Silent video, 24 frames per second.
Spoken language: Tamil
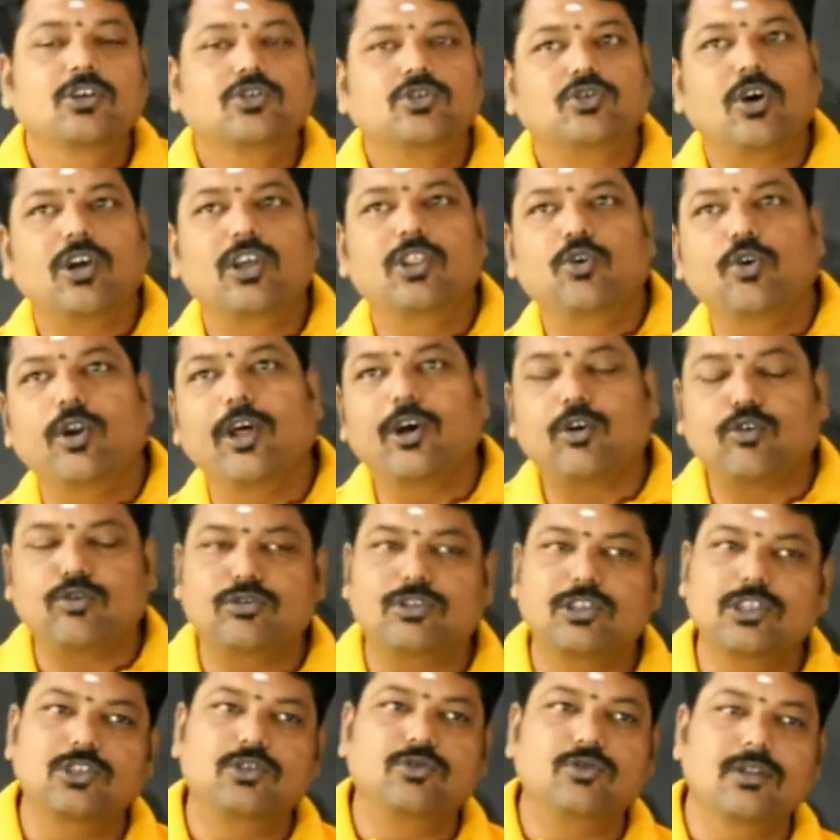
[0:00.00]
ஸோ இதோடைய
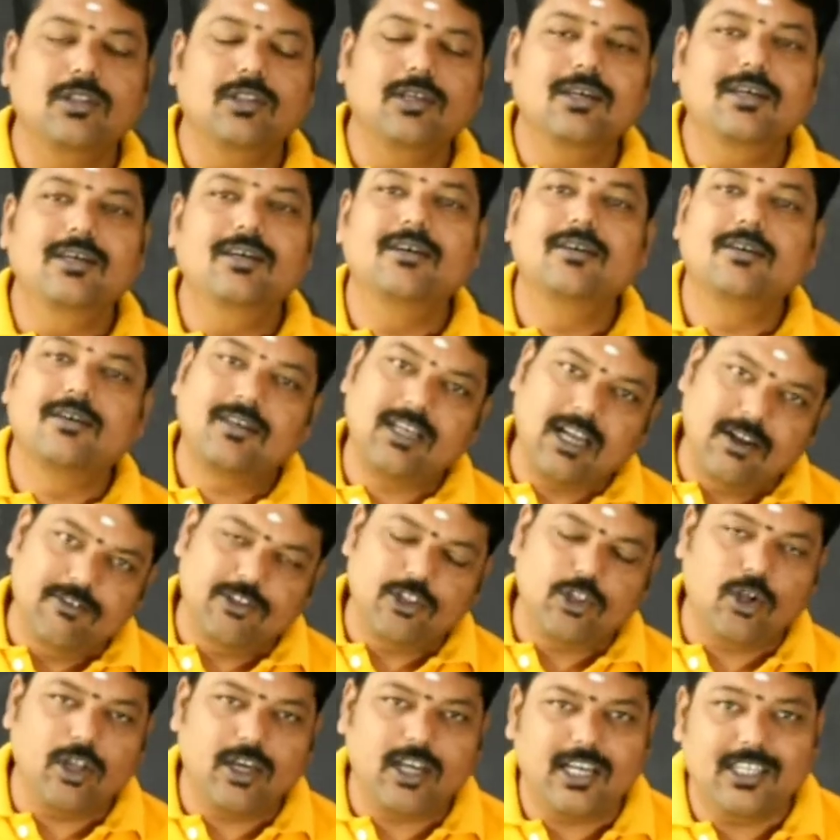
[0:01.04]
கொஸ்டின்ஸ் வந்து கல்வி
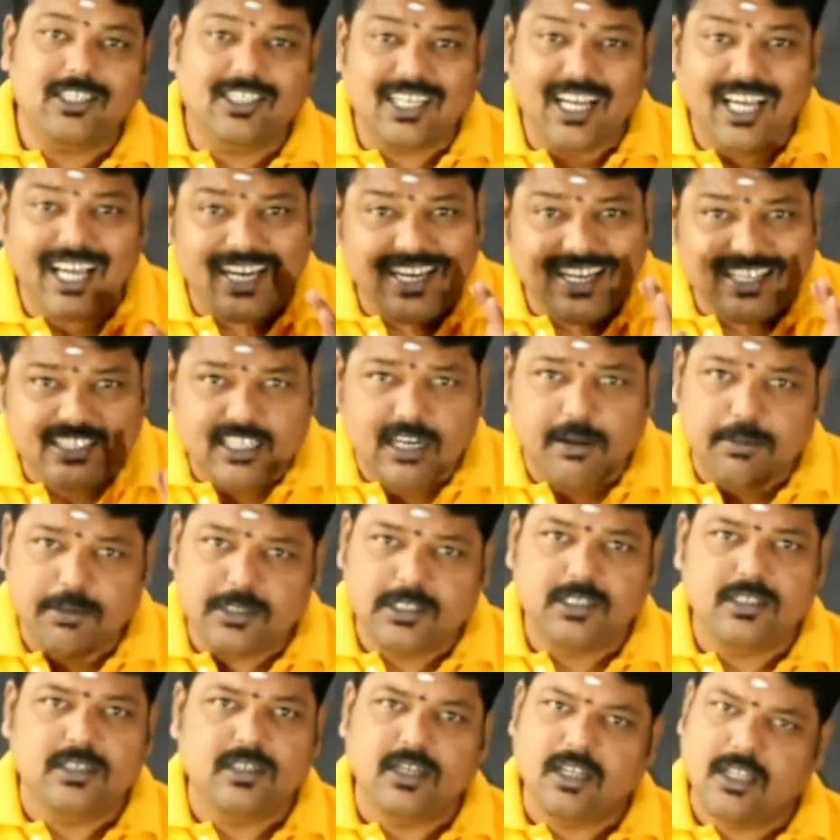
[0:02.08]
தொலைக்காட்சியில் என்ன
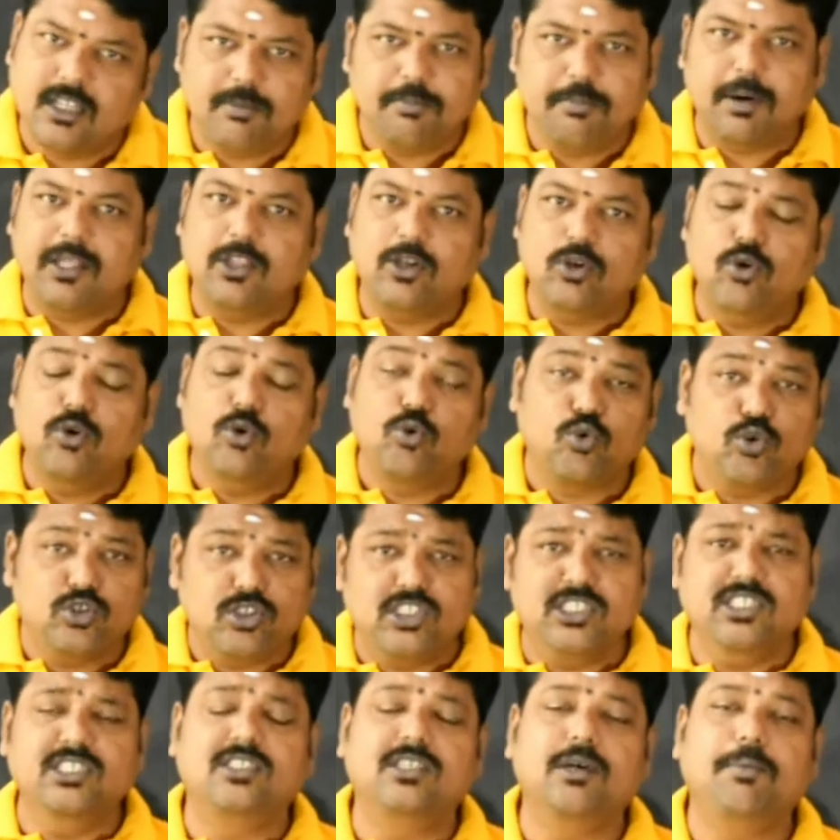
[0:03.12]
சிலபஸ்ன்றதை பார்த்துட்டோம்
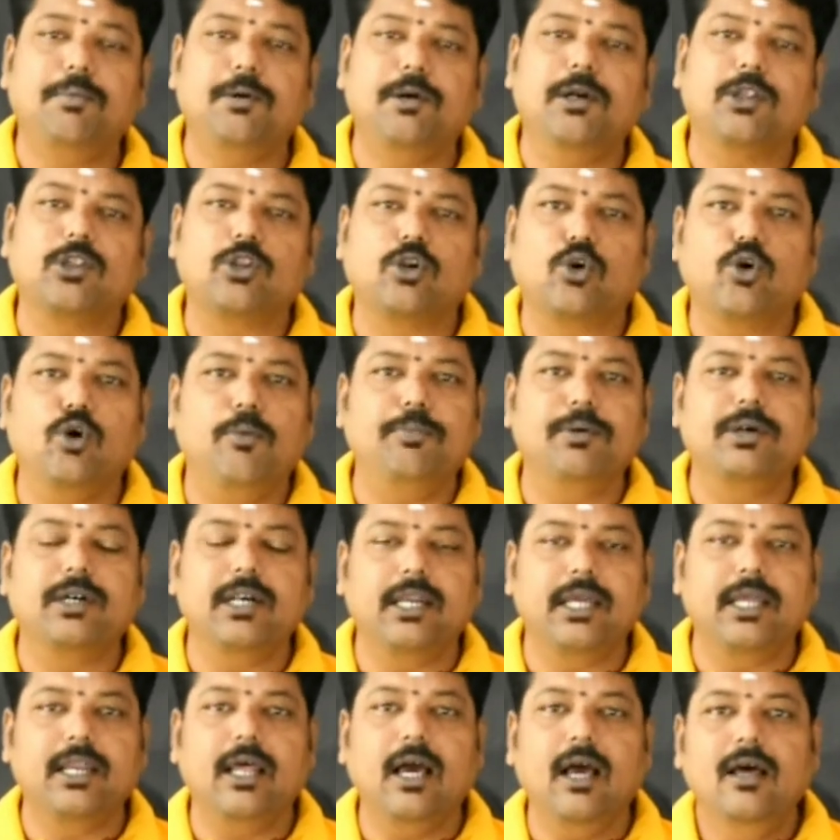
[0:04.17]
கொஸ்டின்ஸ் எப்படி எடுத்துருக்கோம் அப்படின்னு
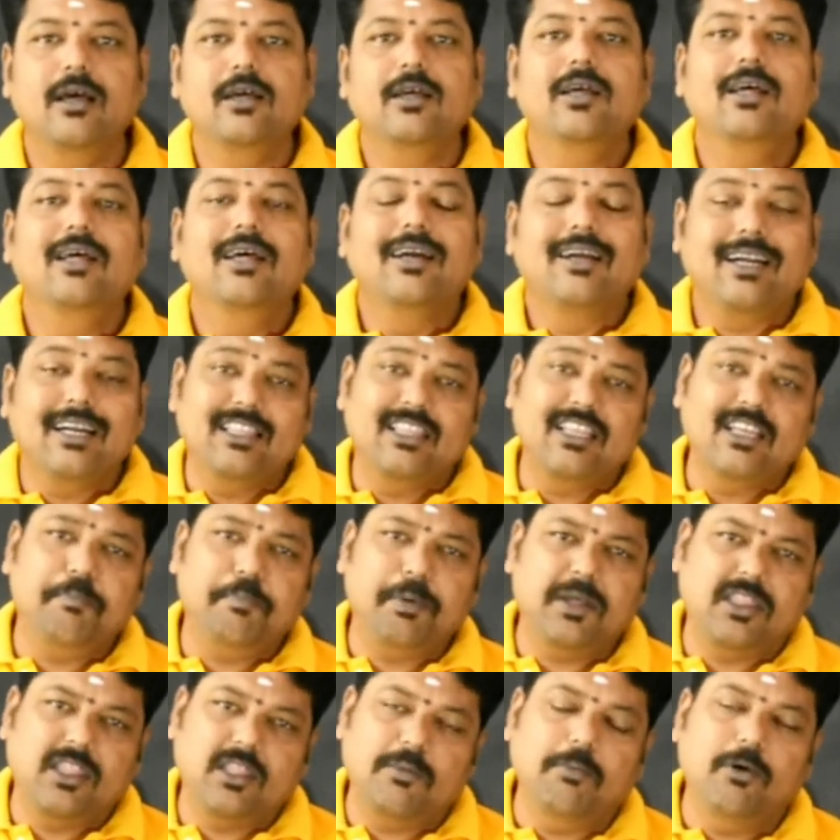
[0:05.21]
கேட்டிங்கன்னா கிட்டத்தட்ட
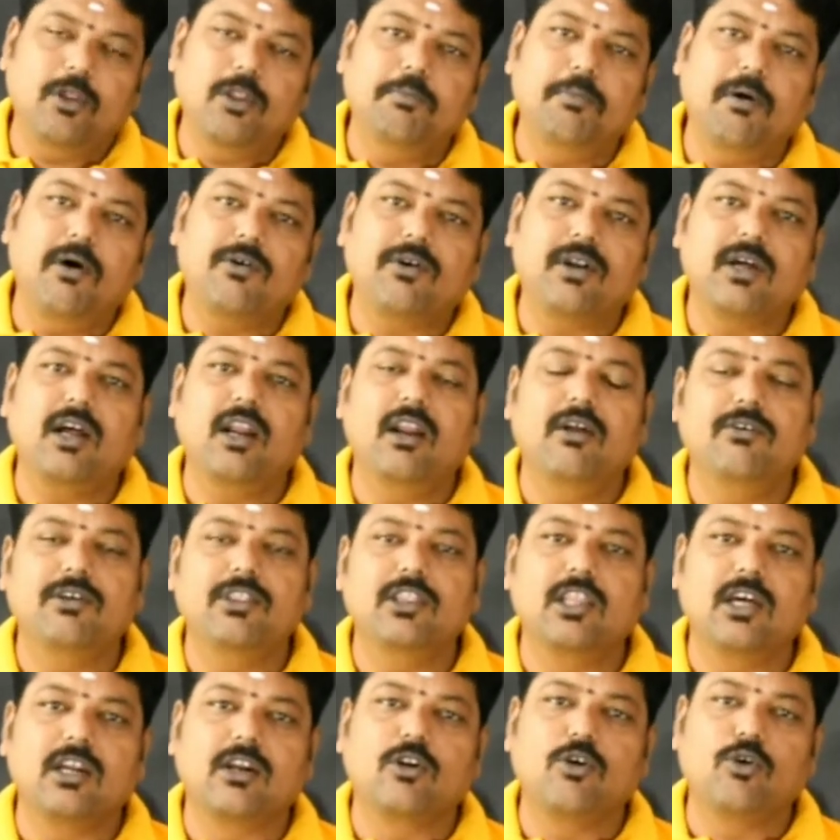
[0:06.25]
பத்தொன்பது மாவட்டங்களில்
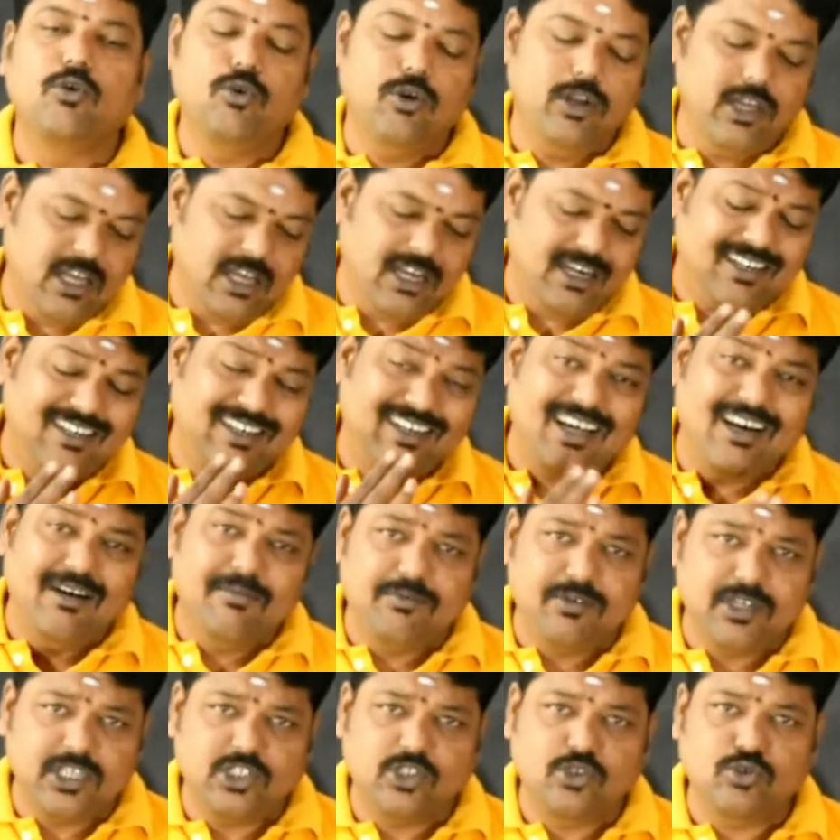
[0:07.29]
வந்திருக்கக்கூடிய
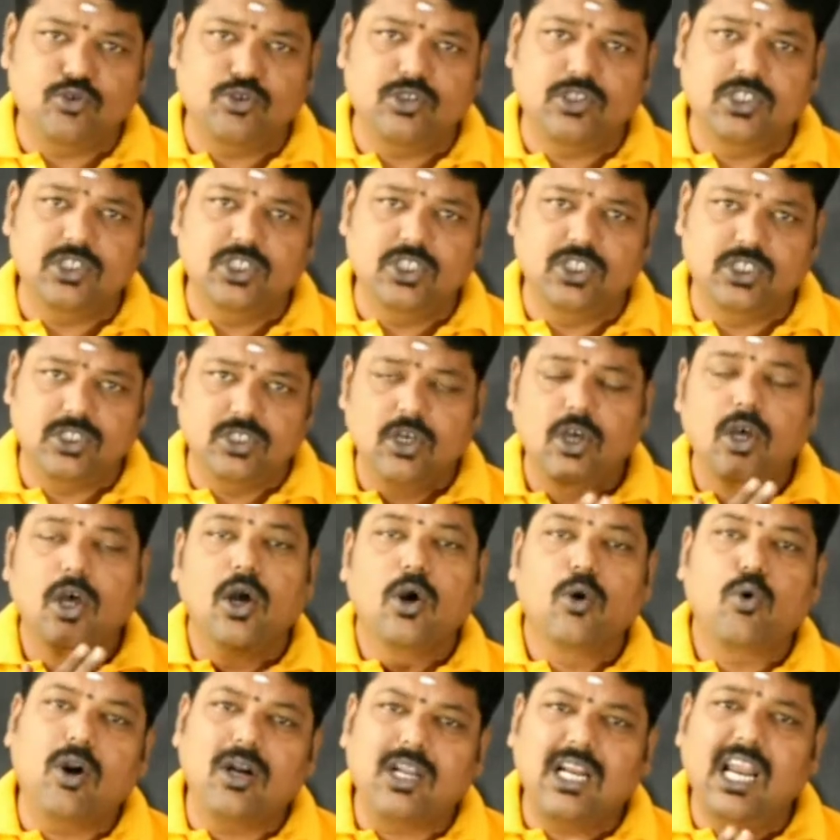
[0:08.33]
டேர்ம் டெஸ்ட் கொஸ்டின்ஸ்
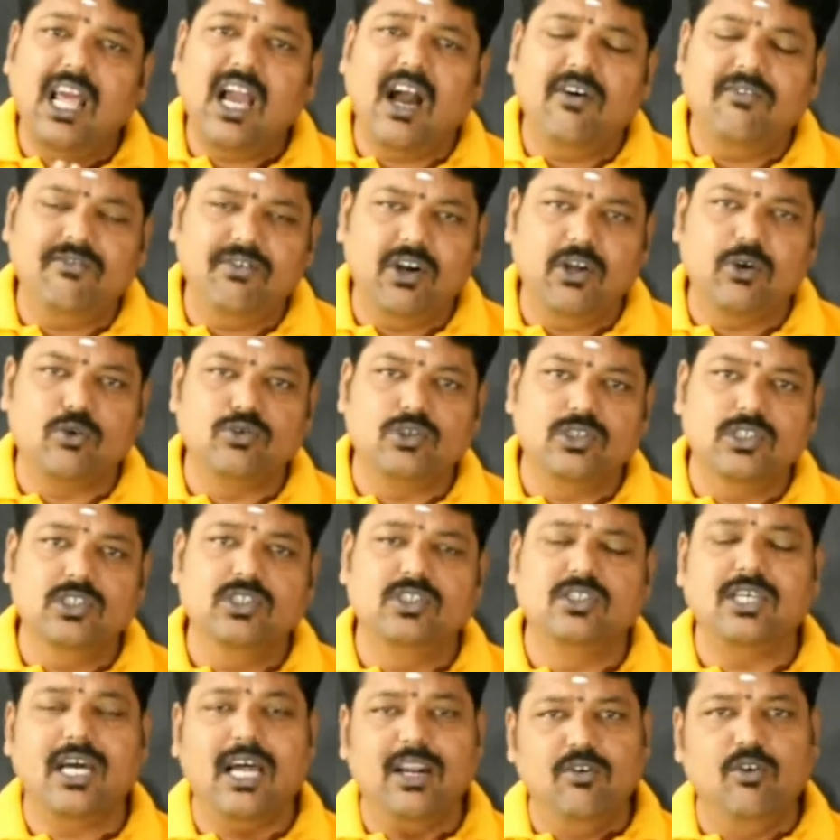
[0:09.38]
குவார்டர்லி ஆஃபர்லி
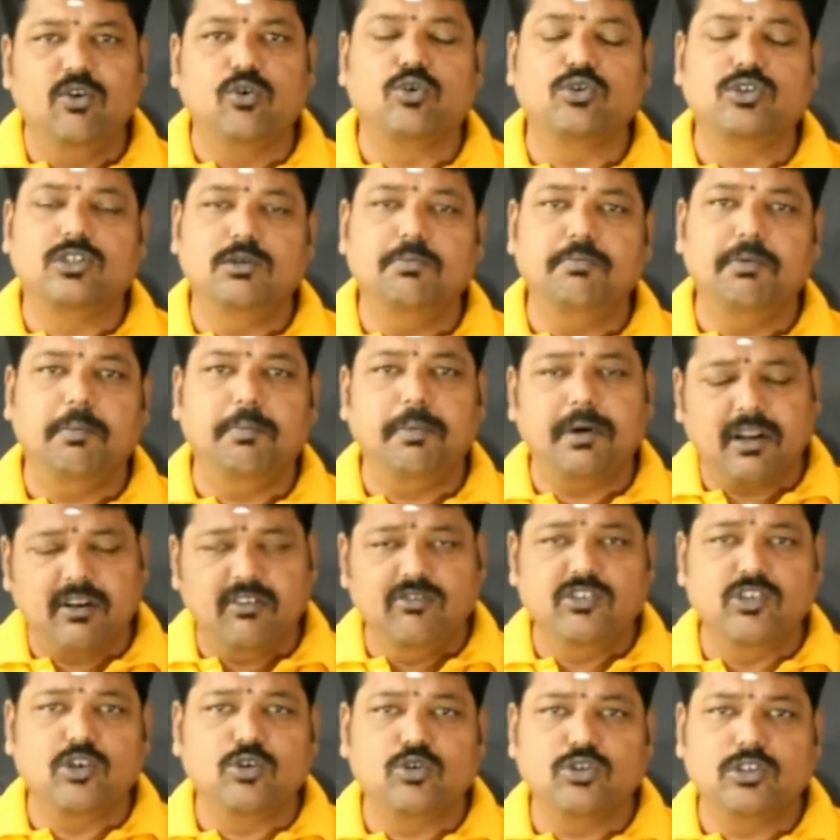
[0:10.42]
கொஸ்டின்ஸ் அனுவல் கொஸ்டின் பேப்பர்
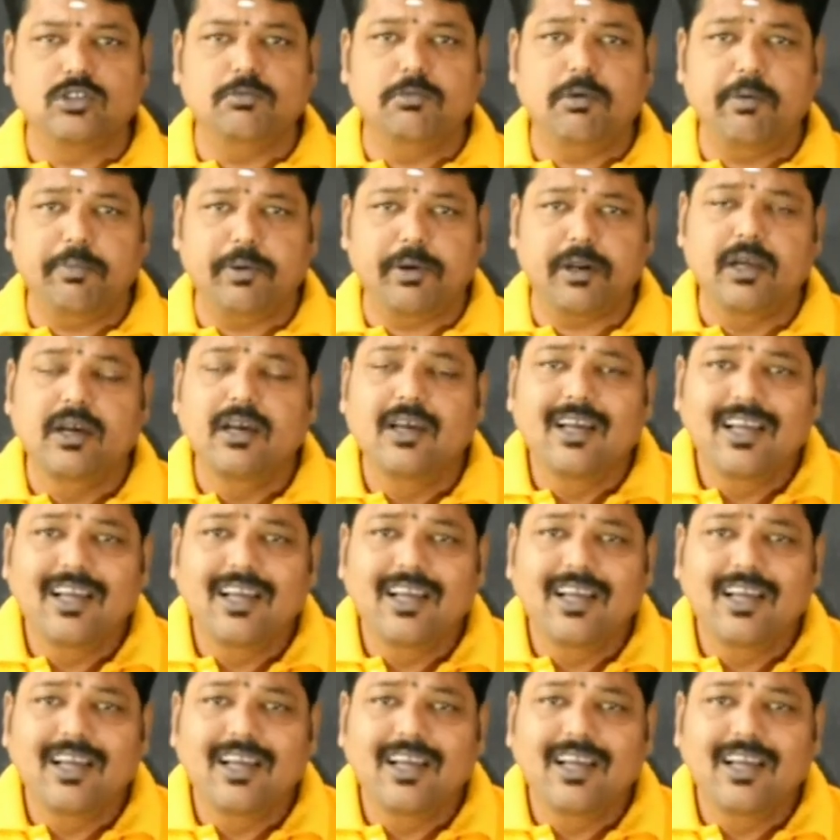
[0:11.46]
ரிவிஷன் கொஸ்டின் பேப்பர்